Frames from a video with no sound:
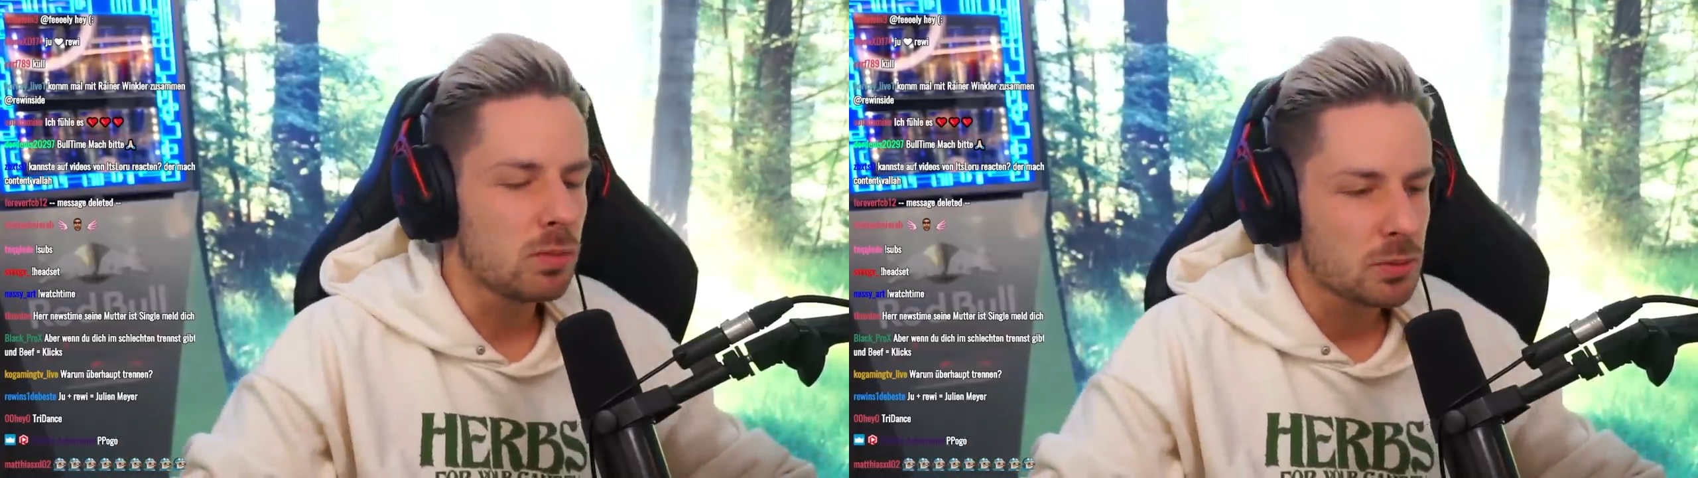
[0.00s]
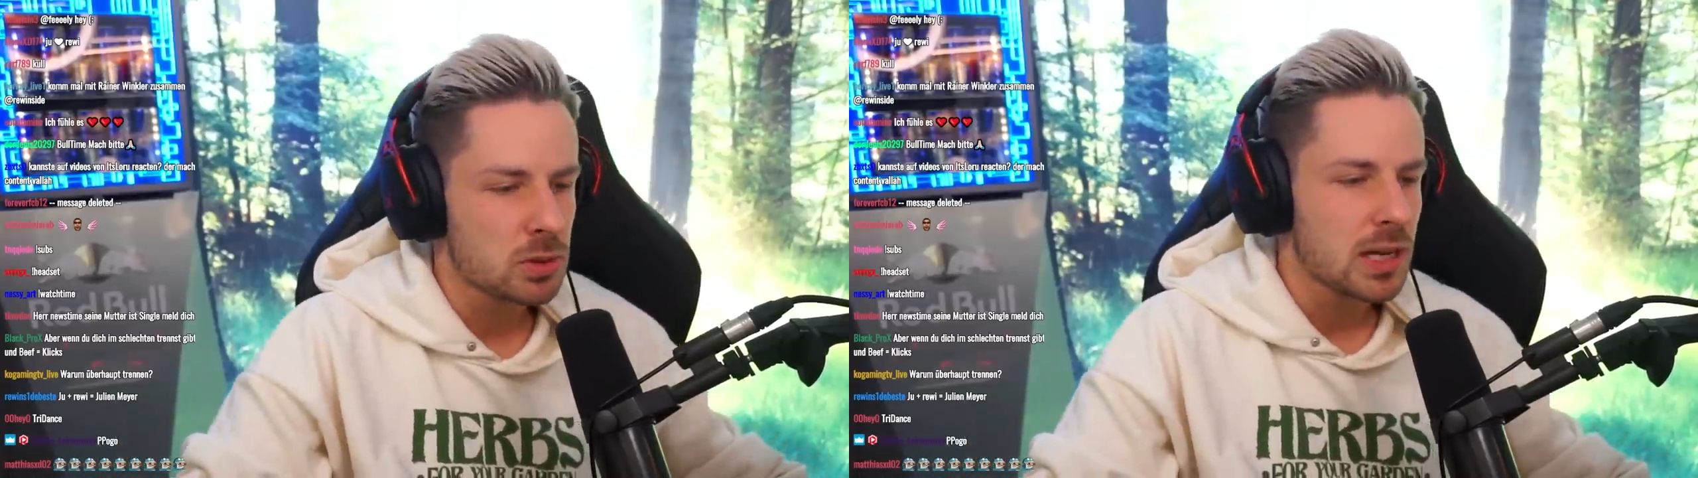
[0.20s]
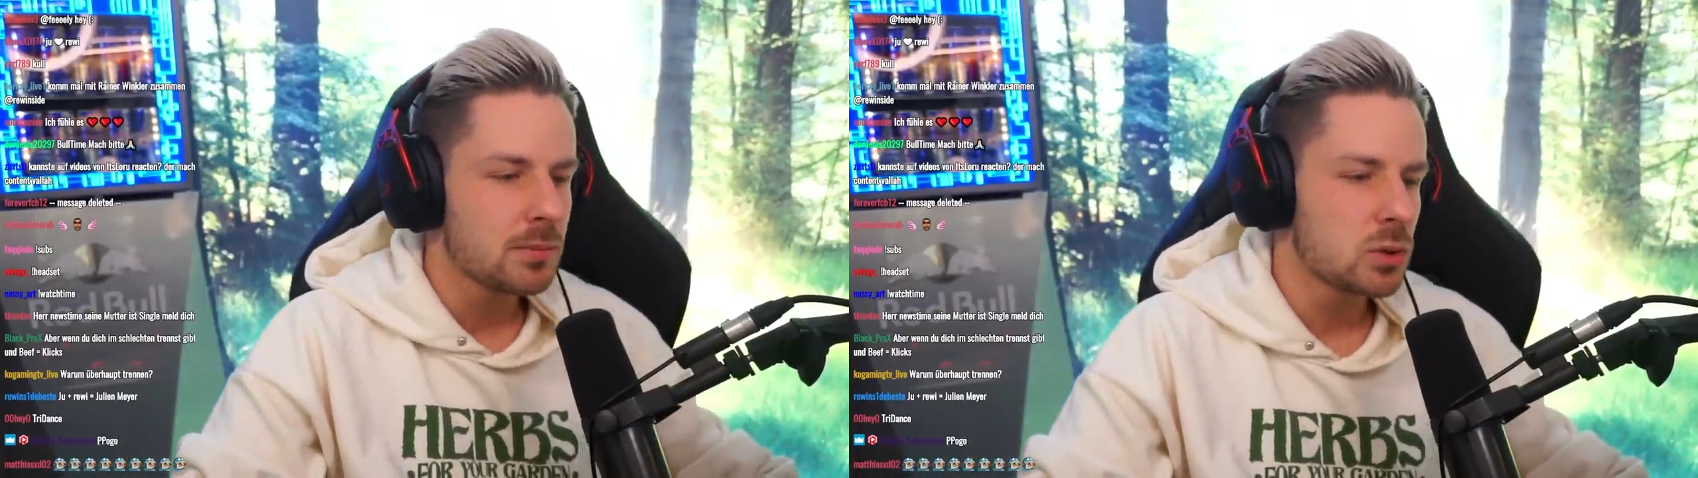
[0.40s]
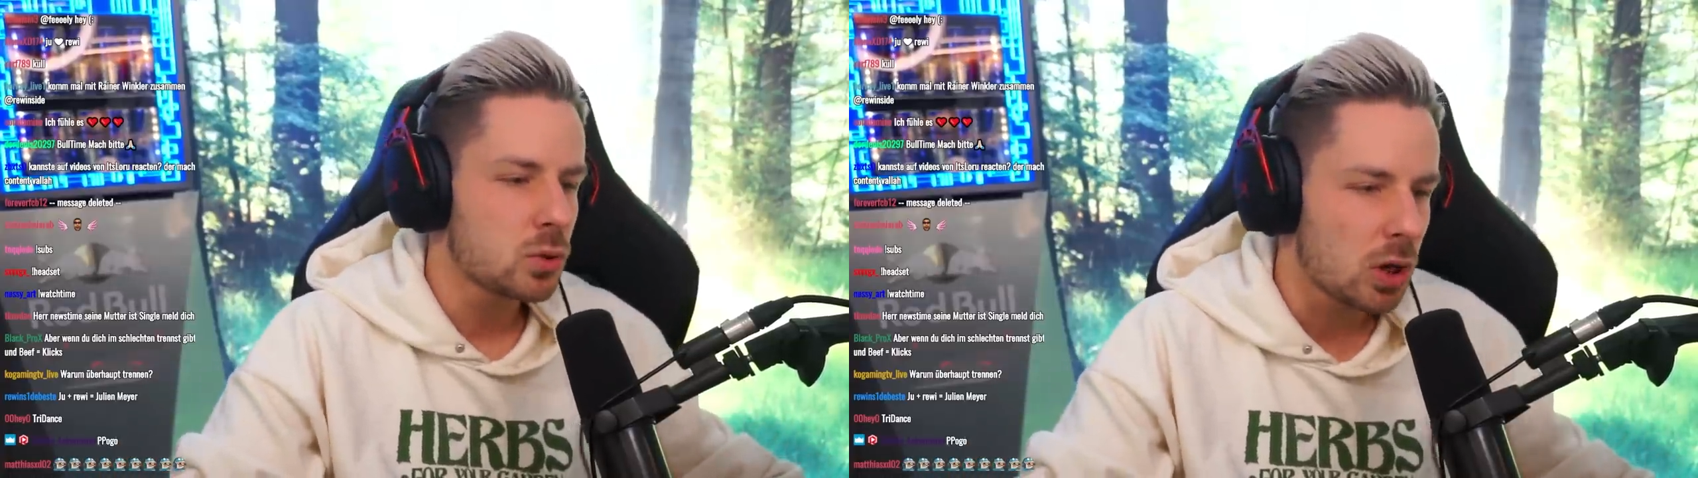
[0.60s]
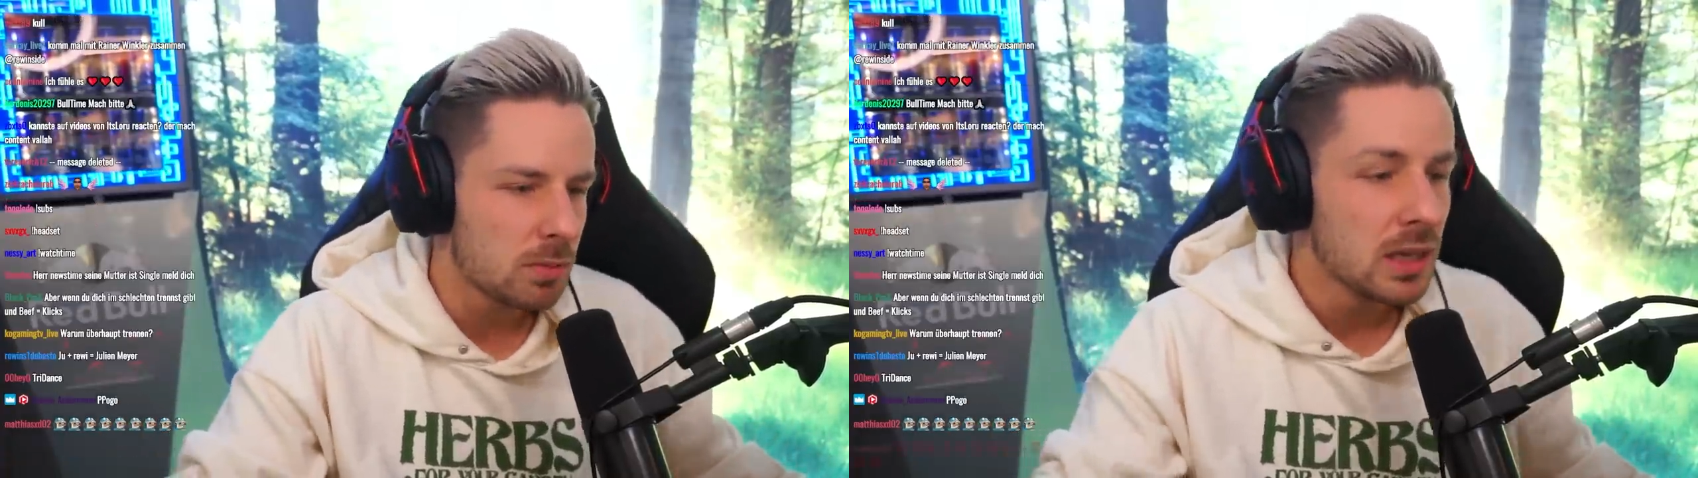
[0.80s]
überhaupt
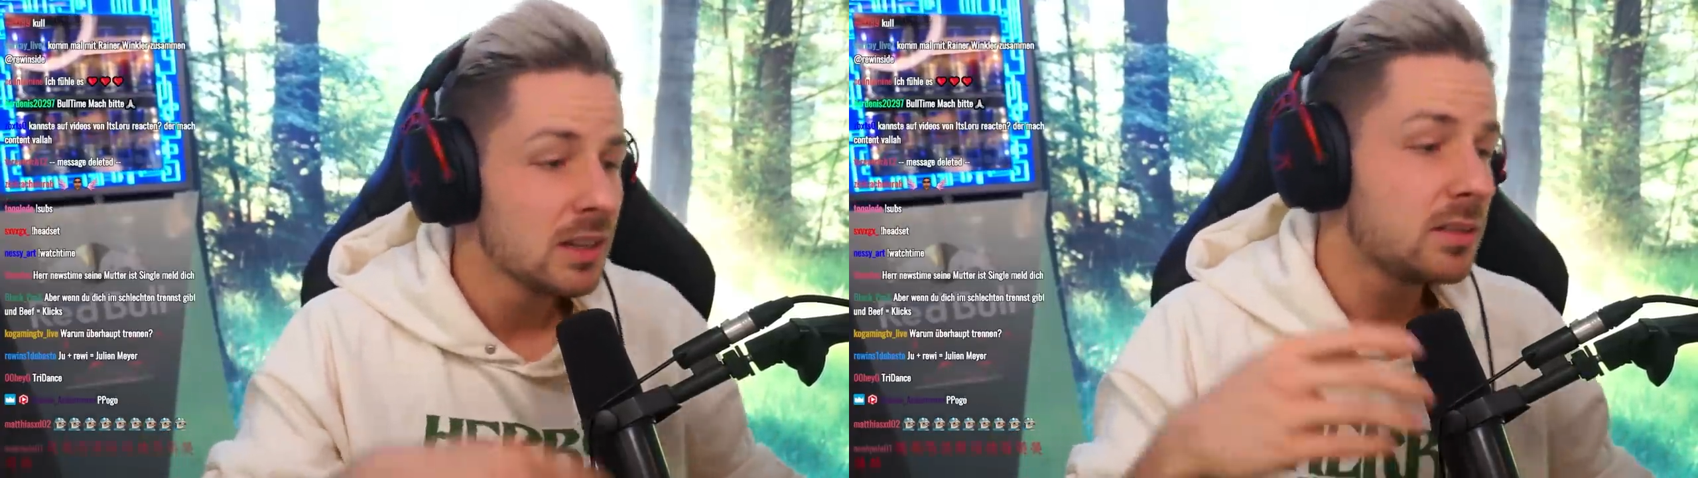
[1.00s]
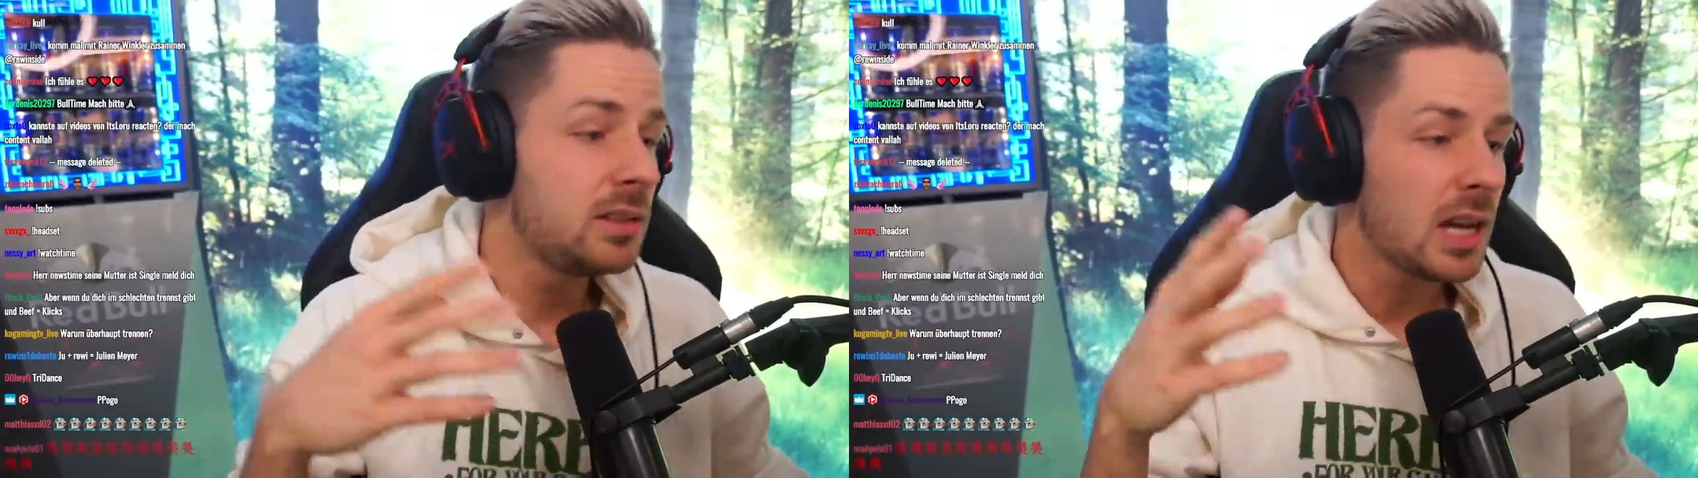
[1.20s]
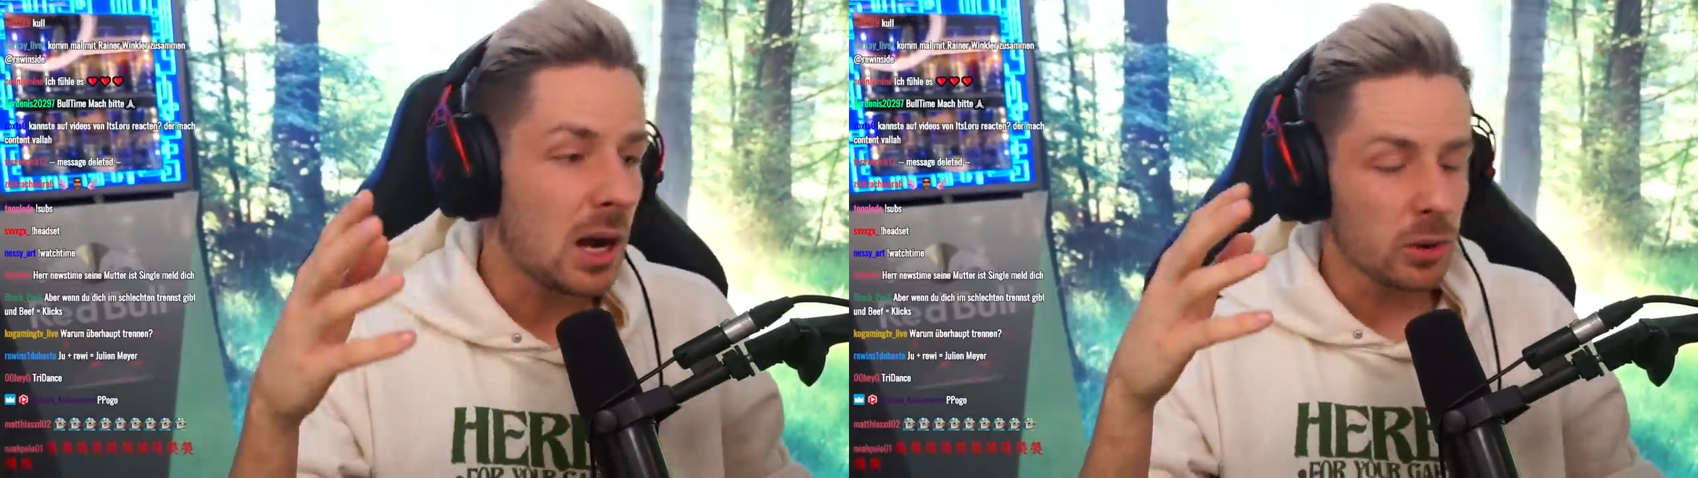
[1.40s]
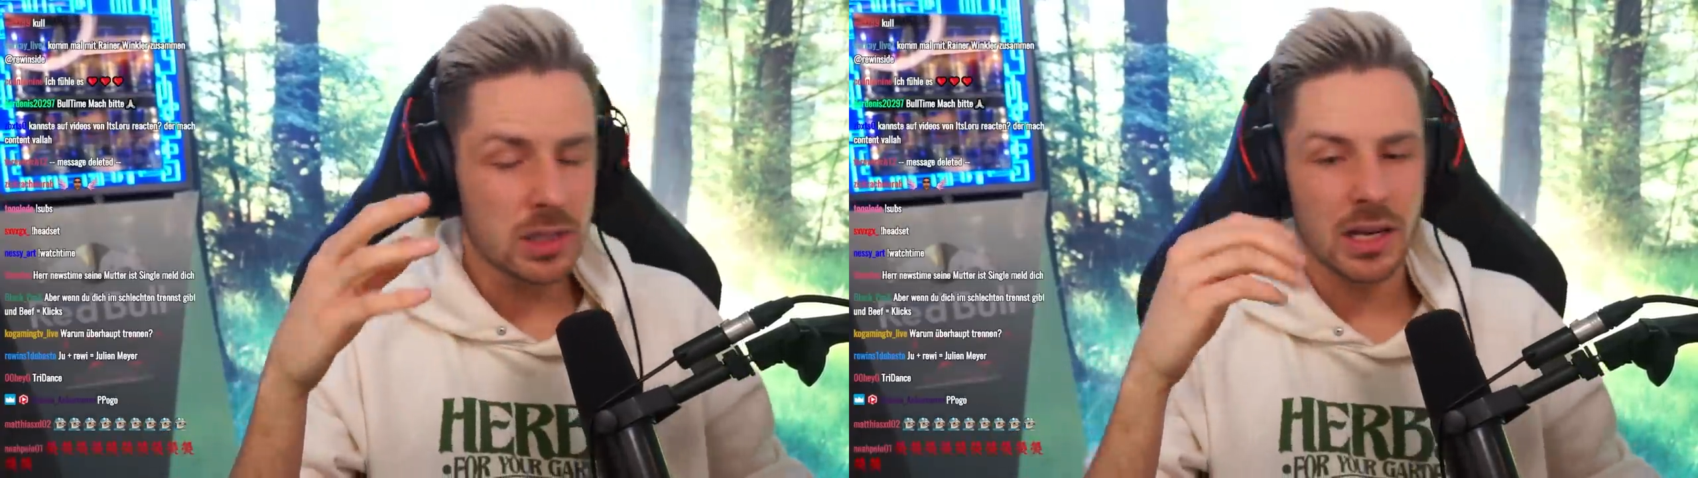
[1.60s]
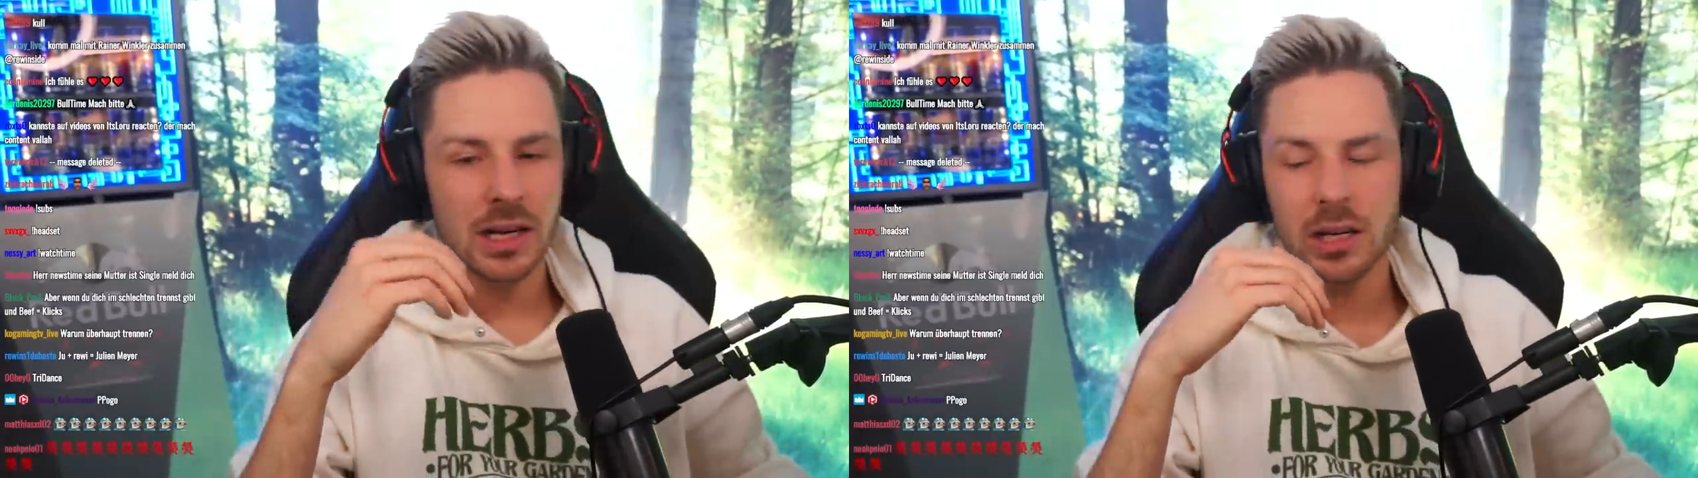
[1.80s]
zusammenzukommen, die
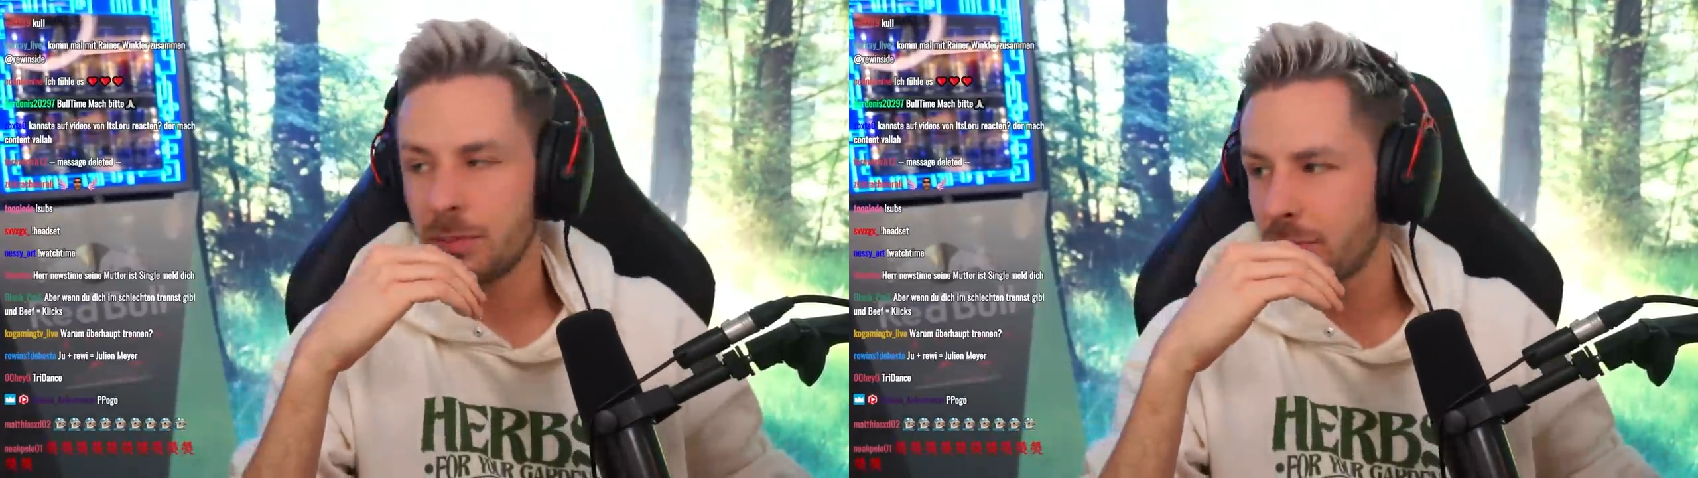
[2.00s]
außerhalb